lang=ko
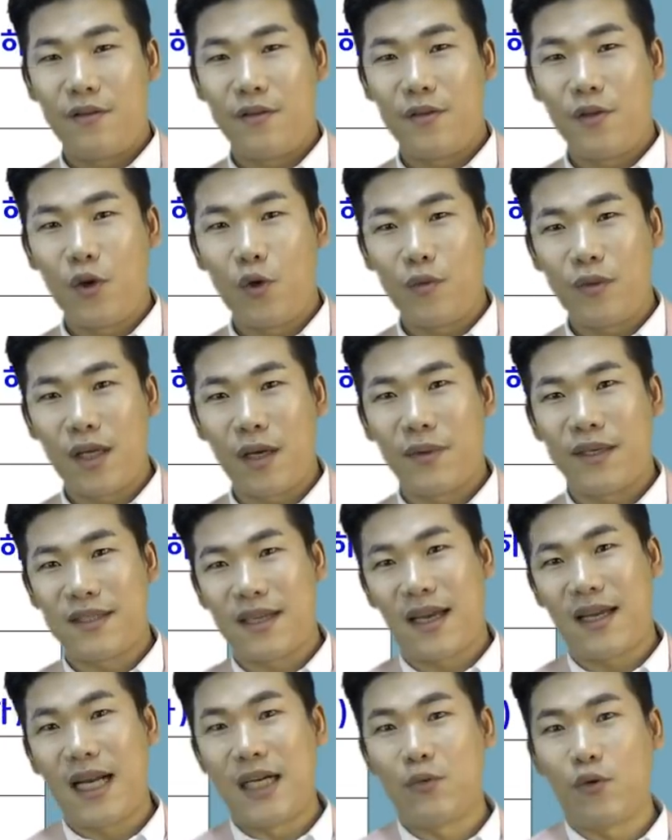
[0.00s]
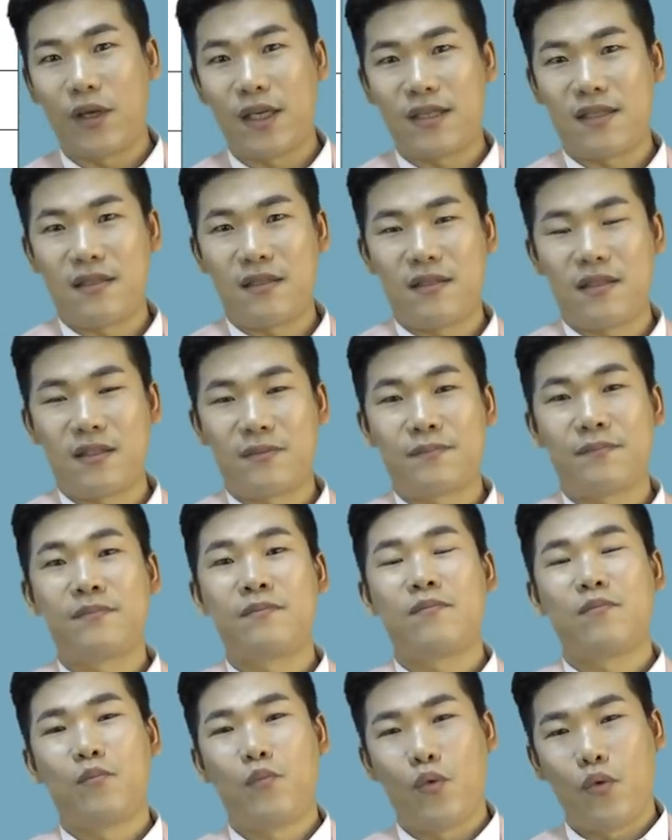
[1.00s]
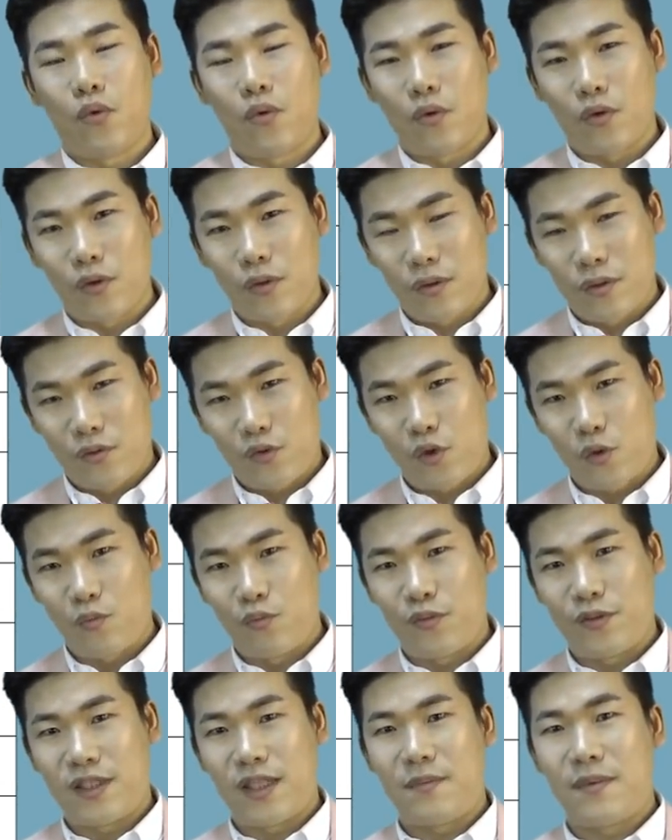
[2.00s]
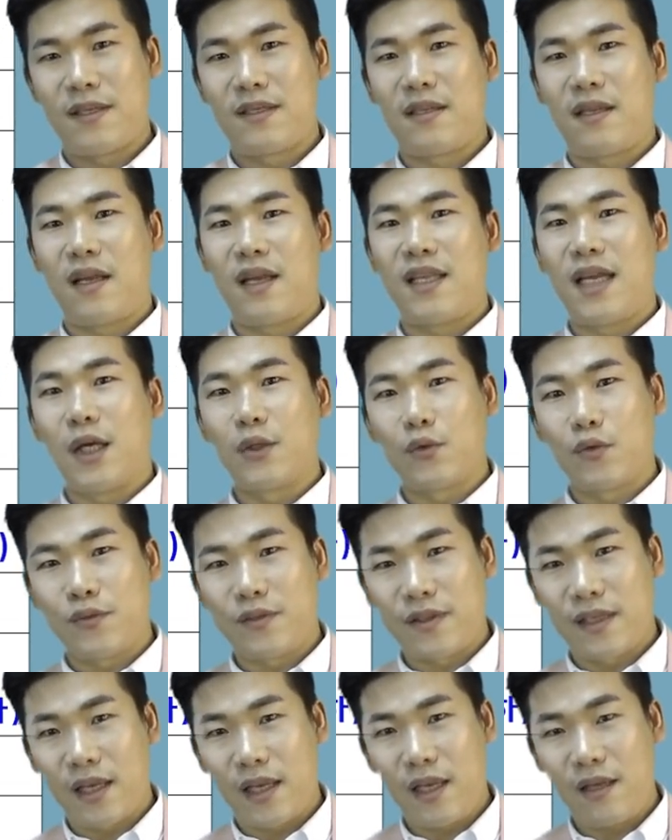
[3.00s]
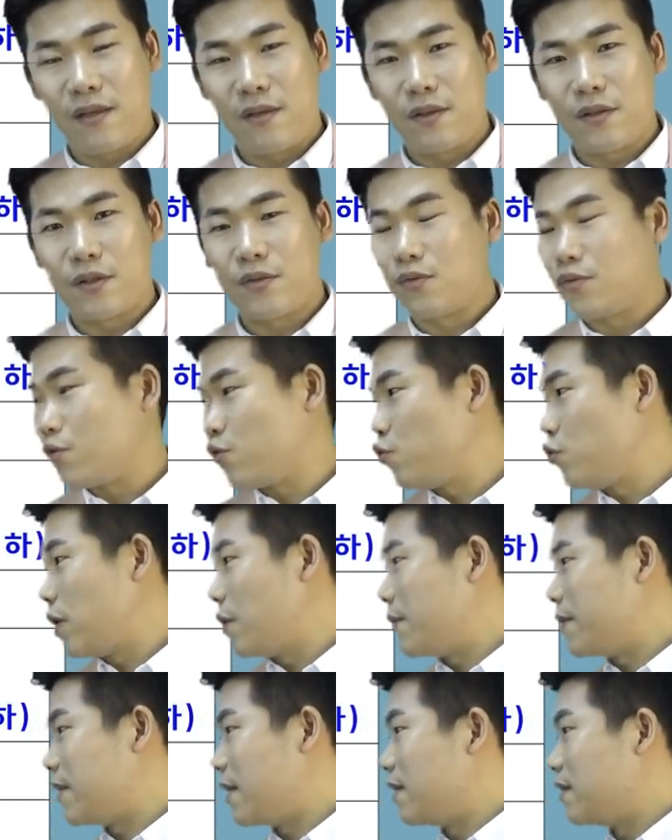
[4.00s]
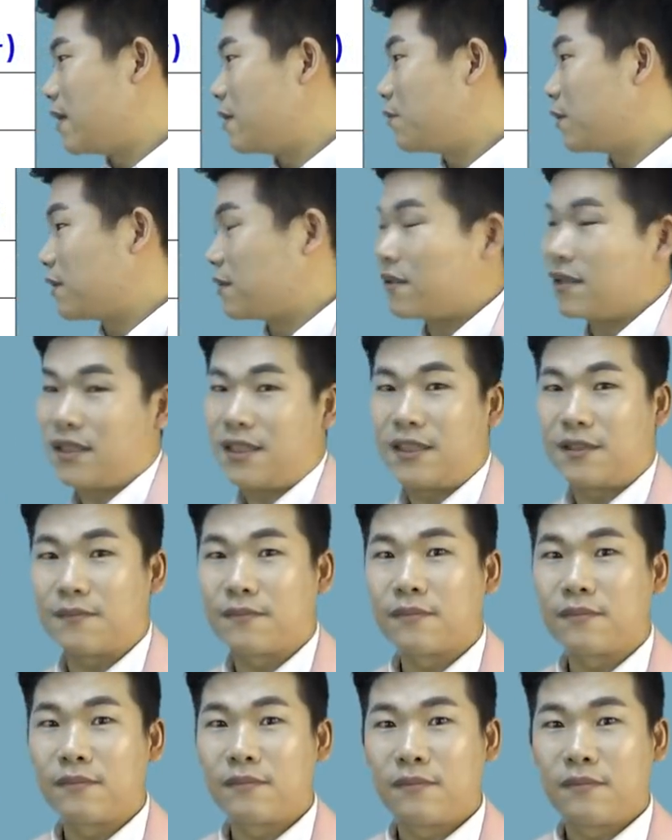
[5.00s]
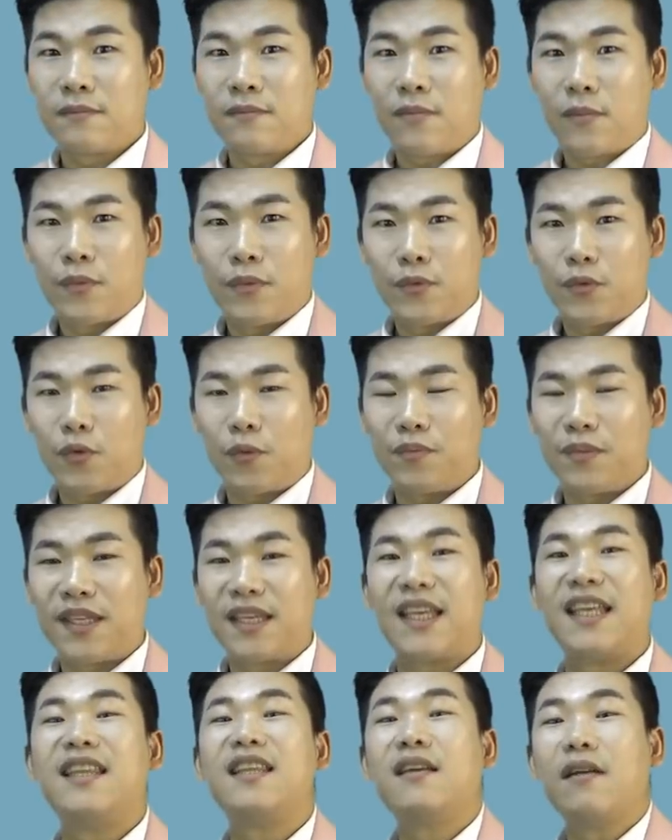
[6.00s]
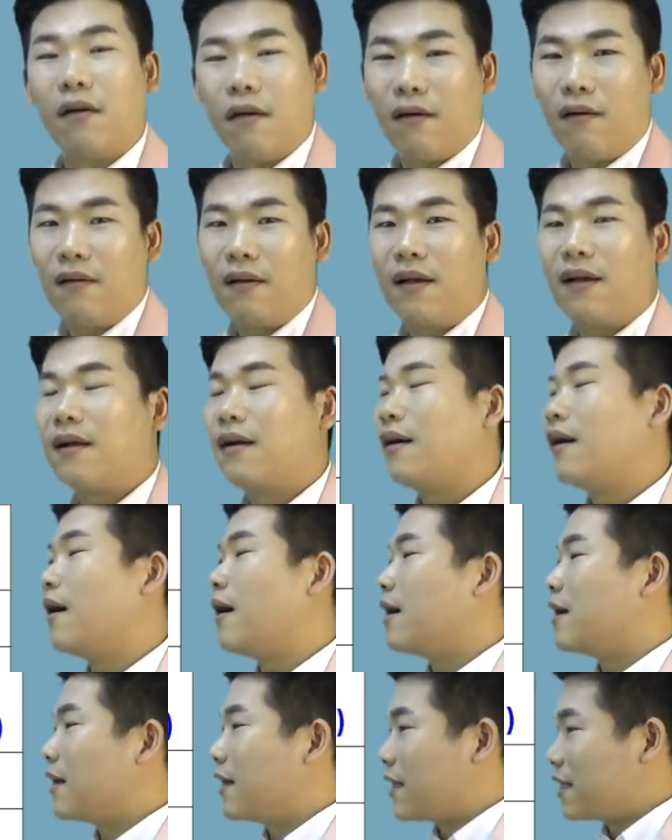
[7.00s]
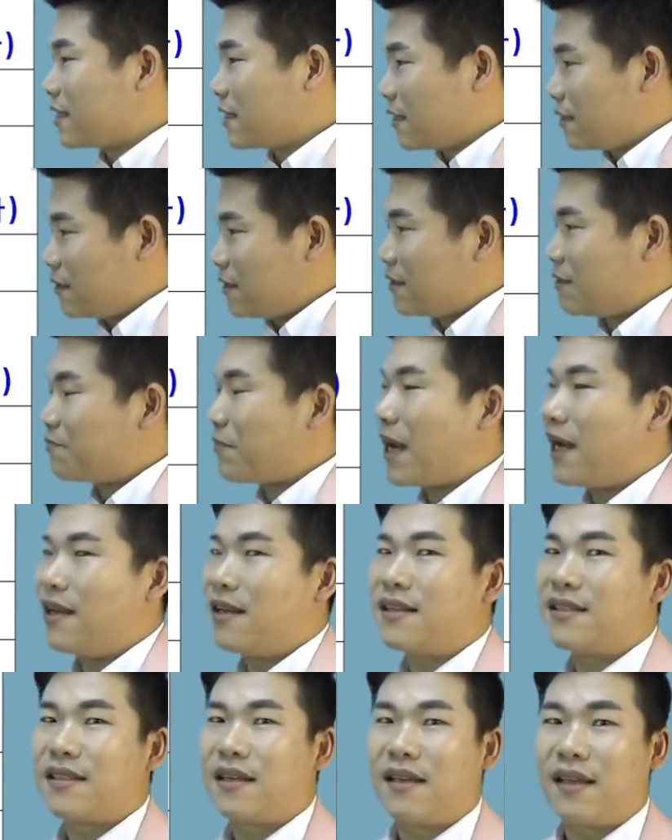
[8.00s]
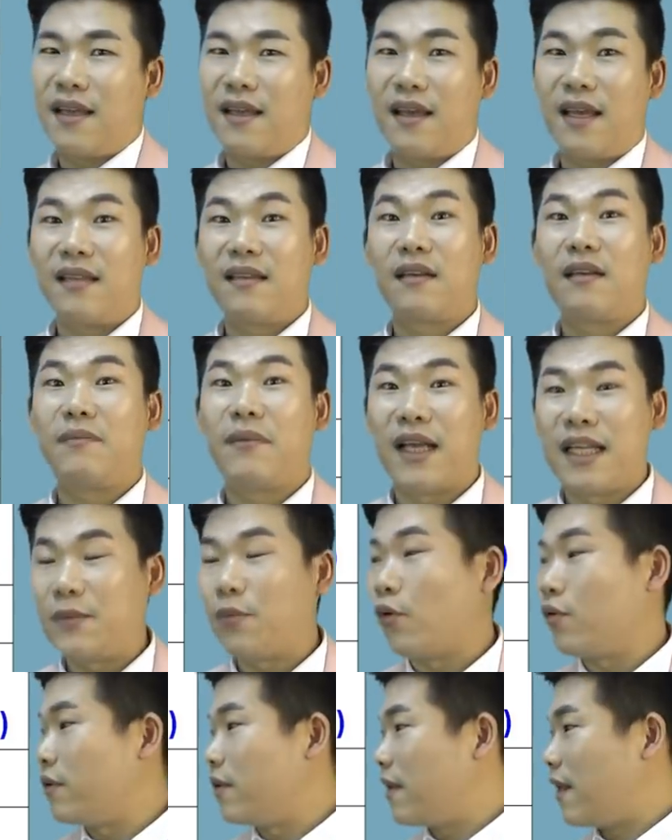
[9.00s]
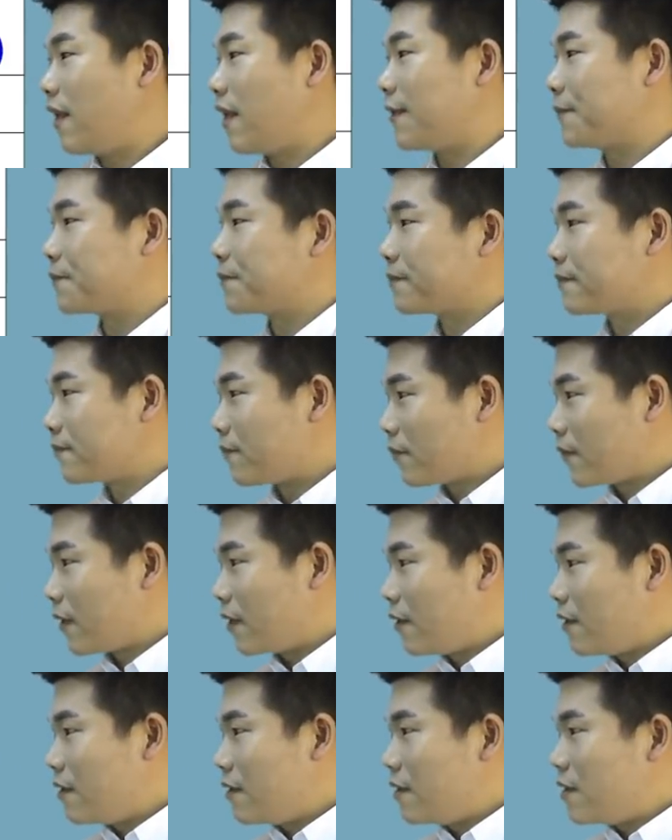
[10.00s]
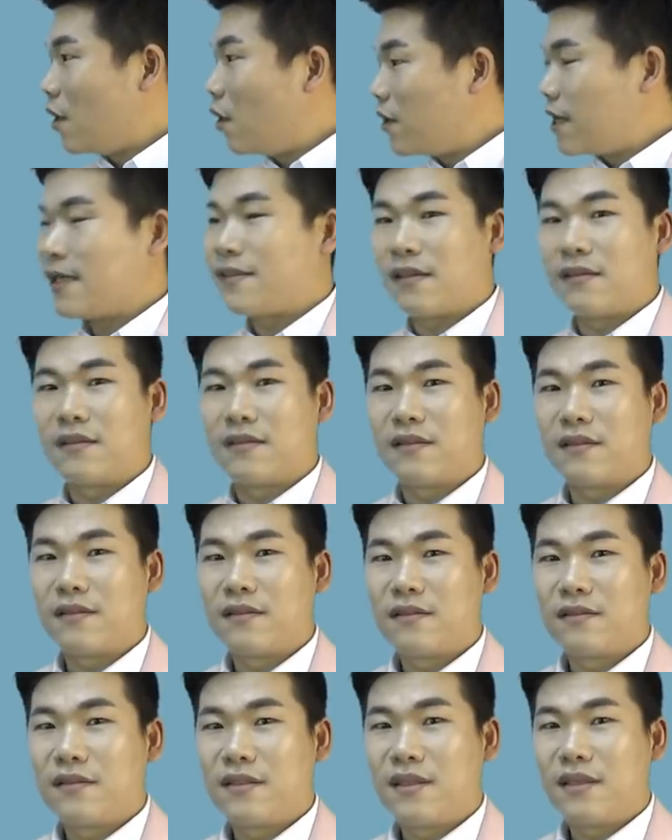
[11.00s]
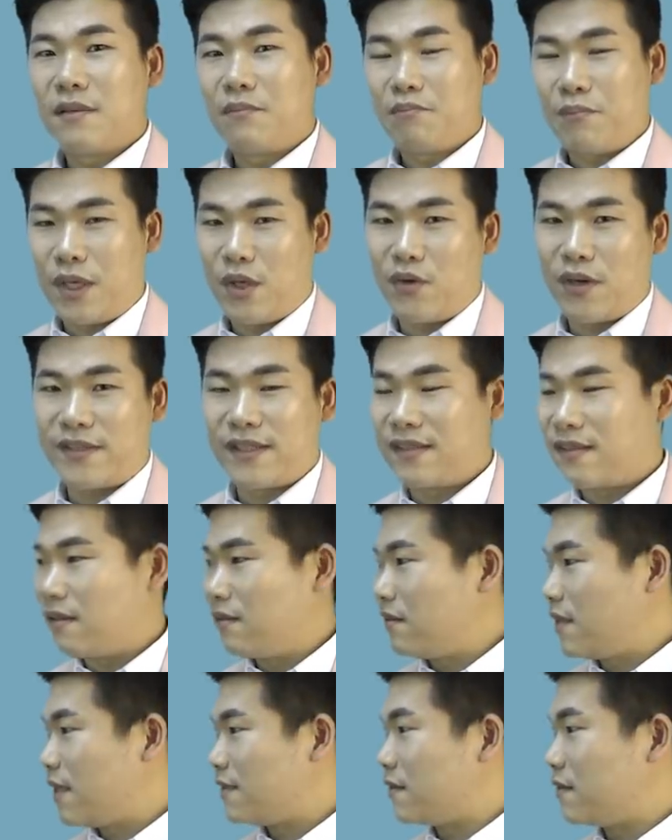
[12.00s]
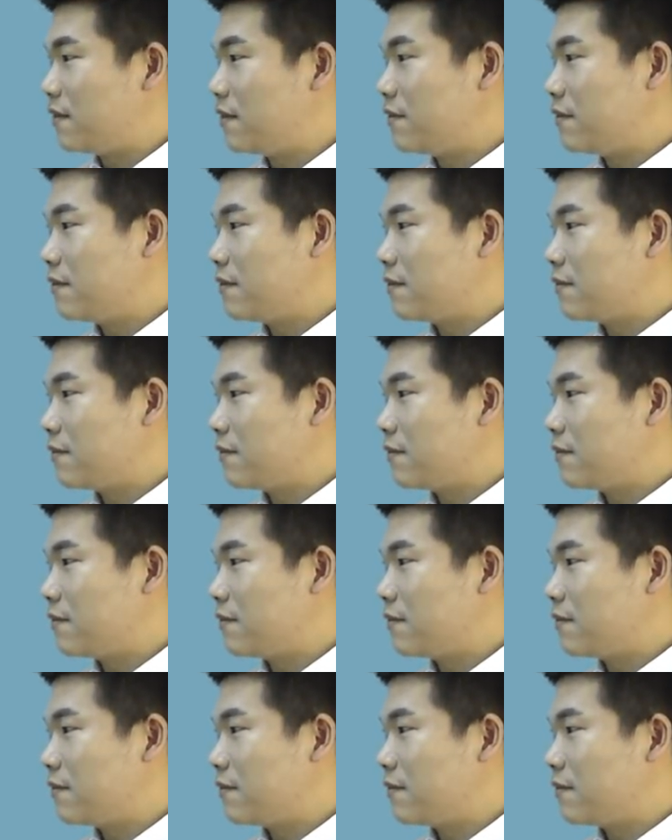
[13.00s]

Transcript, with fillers: 여러분이 아마 잘 알고 계시는 뭐 정부세 배제나 양도세 중과배제 이런 것들은 좀긴거 8년짜리 해야 혜택을 많이 보는데 여기에서는 비과세 특례에서는